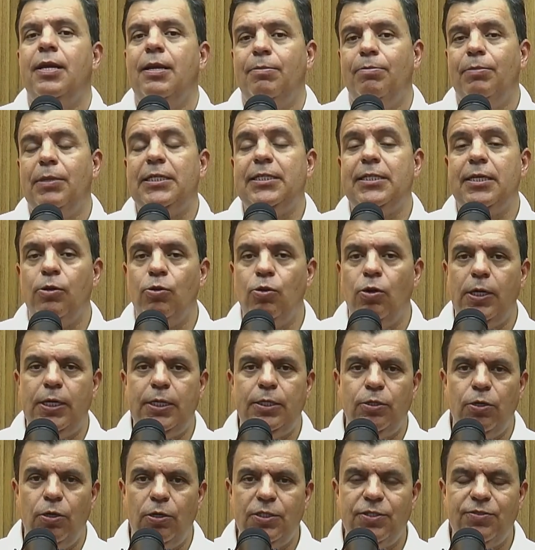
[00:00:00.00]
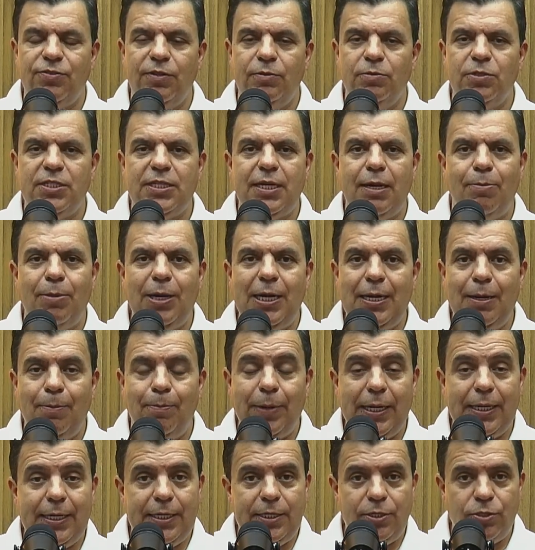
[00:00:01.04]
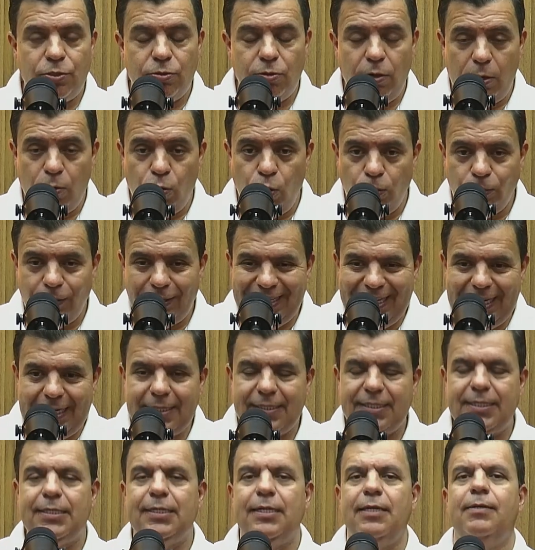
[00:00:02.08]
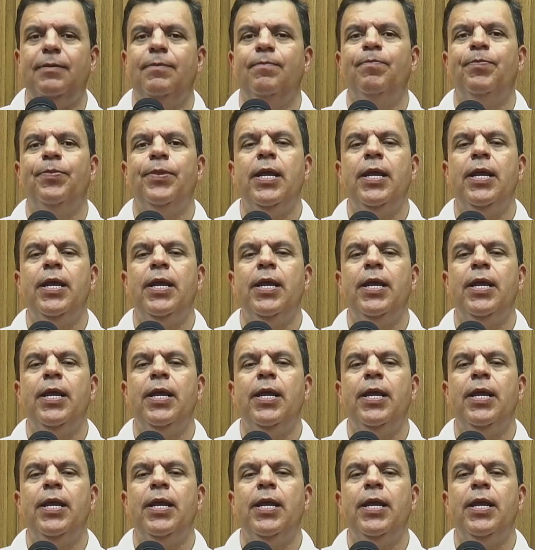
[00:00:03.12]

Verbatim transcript: mas agora nós vamos trabalhar para que isso aconteça,